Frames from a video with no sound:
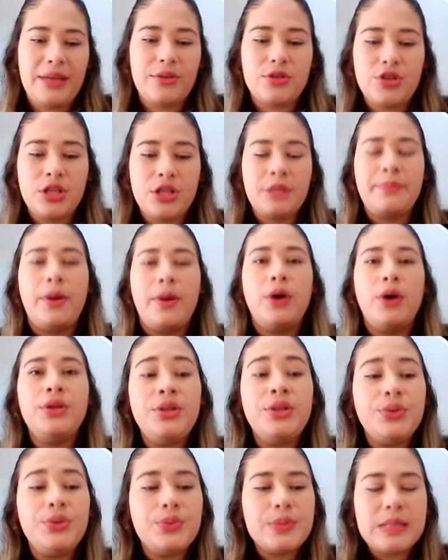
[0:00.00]
a gente pode
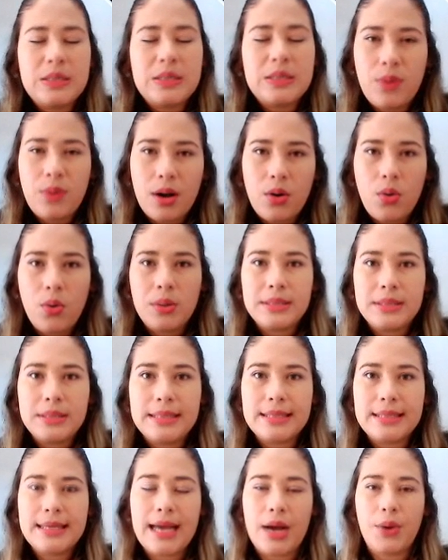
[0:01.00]
induzir uma
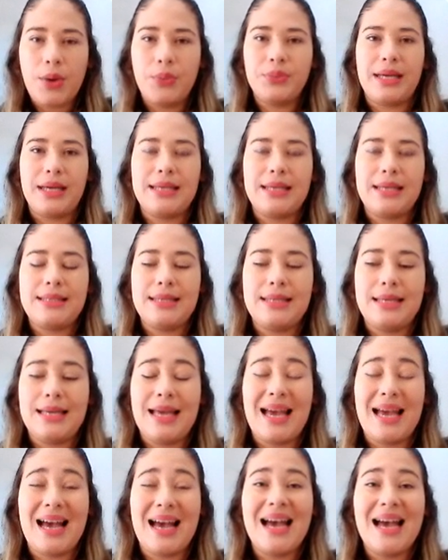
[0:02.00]
coisa que acontece que
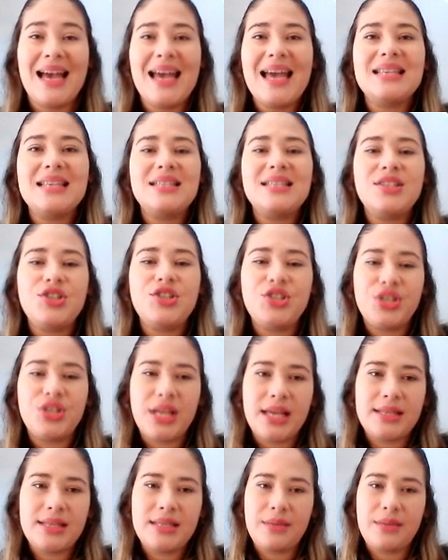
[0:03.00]
é a
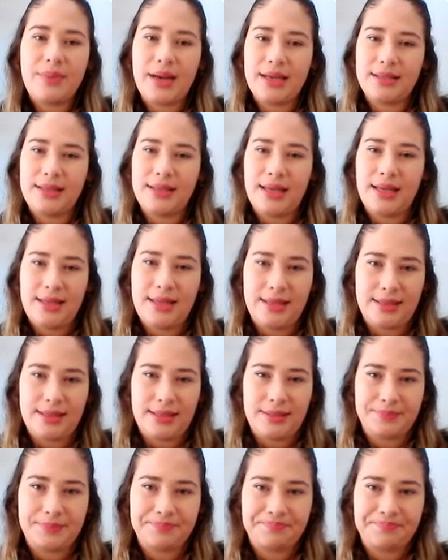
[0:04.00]
resistência bacteriana.